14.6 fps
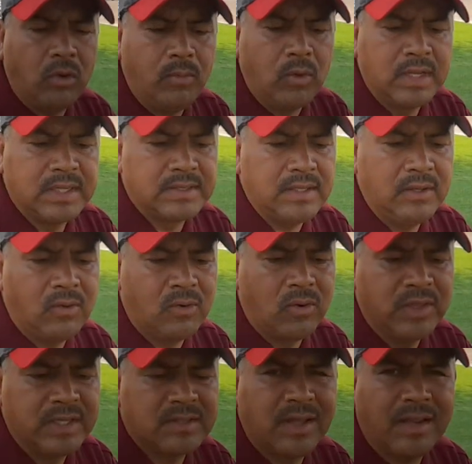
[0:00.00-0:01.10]
Como les digo,
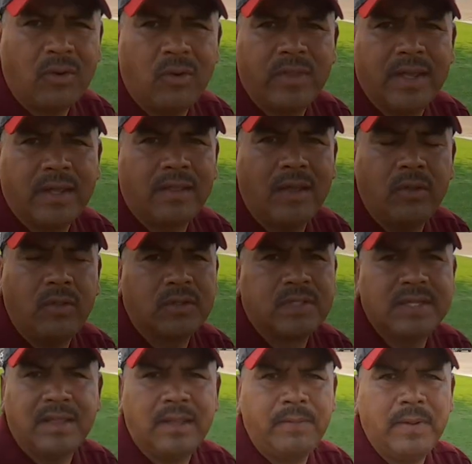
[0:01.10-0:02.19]
con estar conectado no
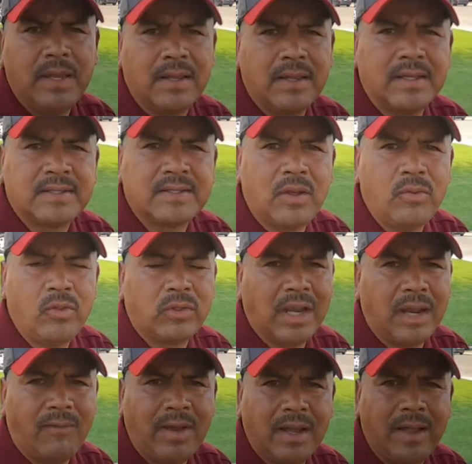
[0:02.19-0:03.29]
significa que está uno
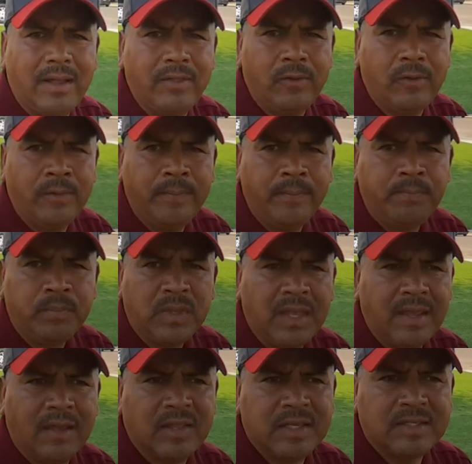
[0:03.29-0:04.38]
trabajando
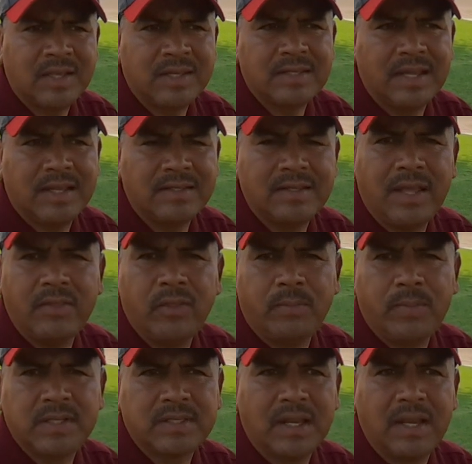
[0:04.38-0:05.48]
y que te estás cansando,
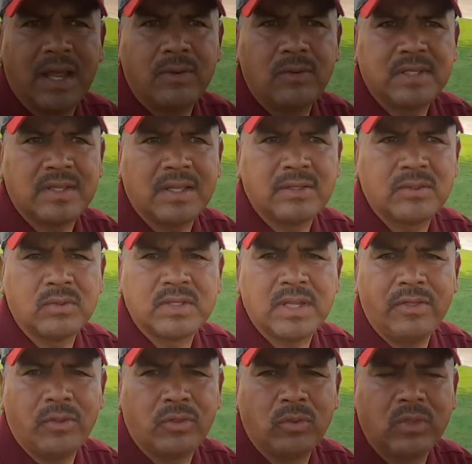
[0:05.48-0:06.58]
pues claro, estás
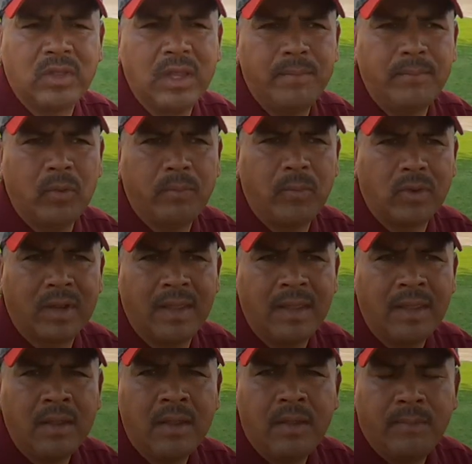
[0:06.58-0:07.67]
usando tu tiempo porque
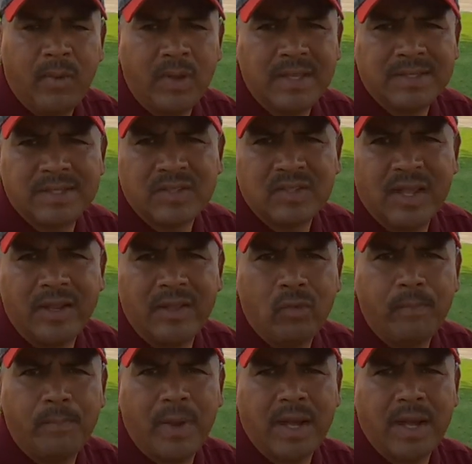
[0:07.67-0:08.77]
puedes estar en un